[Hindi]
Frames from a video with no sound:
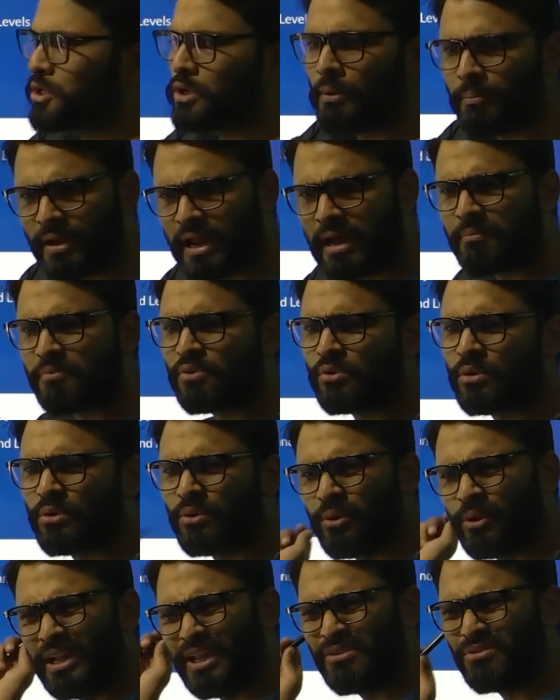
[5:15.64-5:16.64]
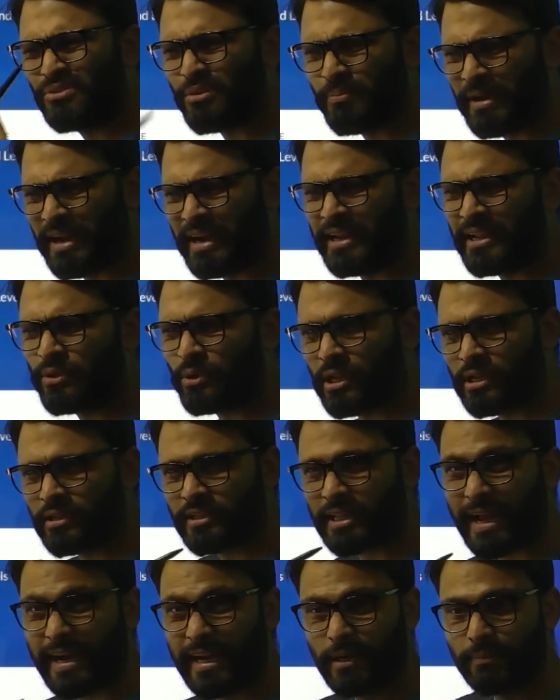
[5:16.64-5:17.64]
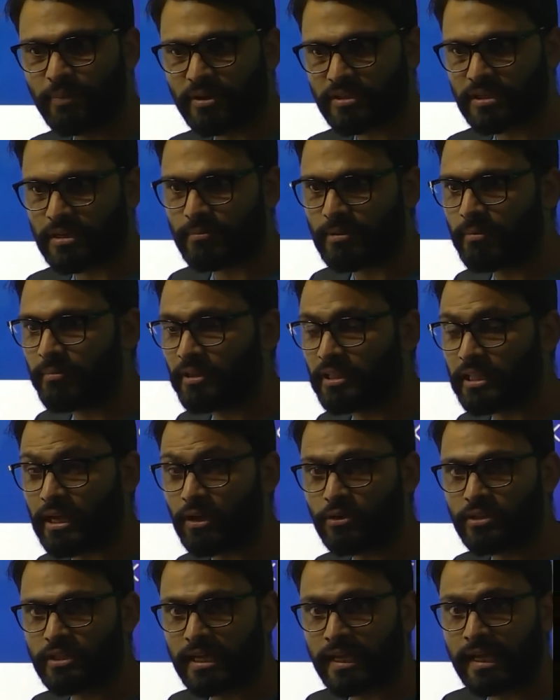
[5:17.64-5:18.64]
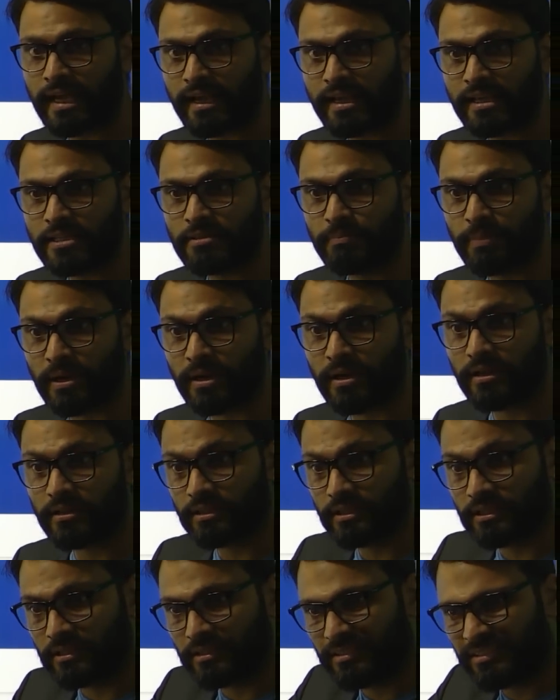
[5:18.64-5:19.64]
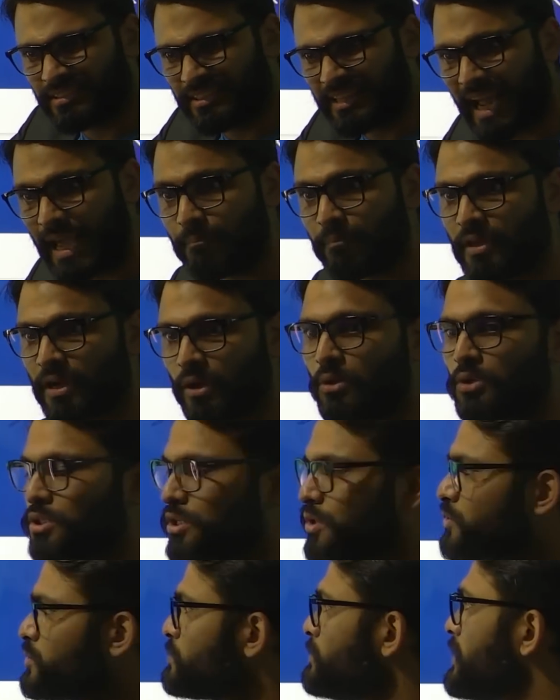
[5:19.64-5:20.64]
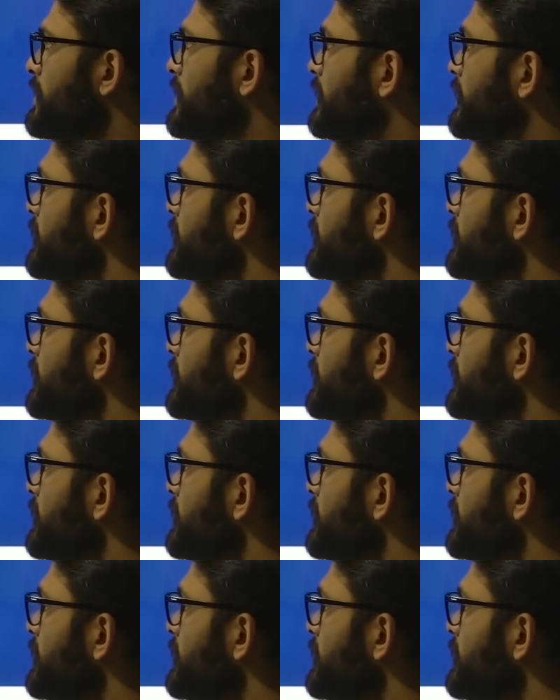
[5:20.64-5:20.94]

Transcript: अपने आप उसको खोलें उसको बैठे थोड़ा साइट पर समय बिताएं और देखें किस टाइप के क्वेश्चन उसमें हैं